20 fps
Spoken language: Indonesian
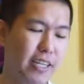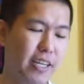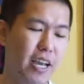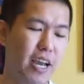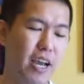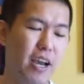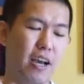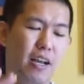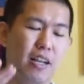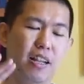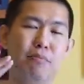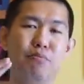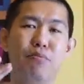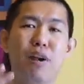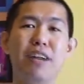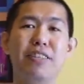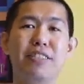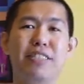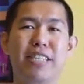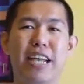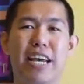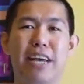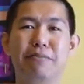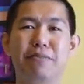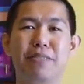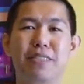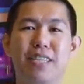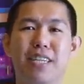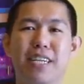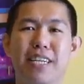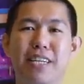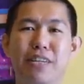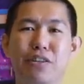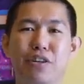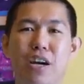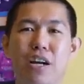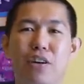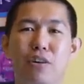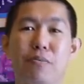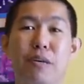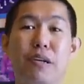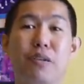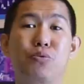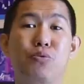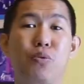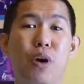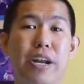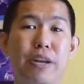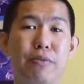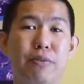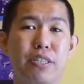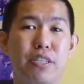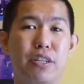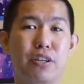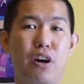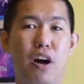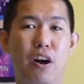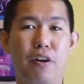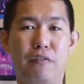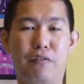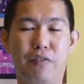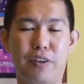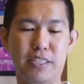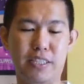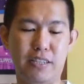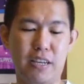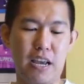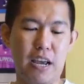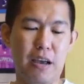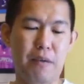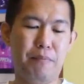di LeBron James ini juga nomor 2 di Western Conference,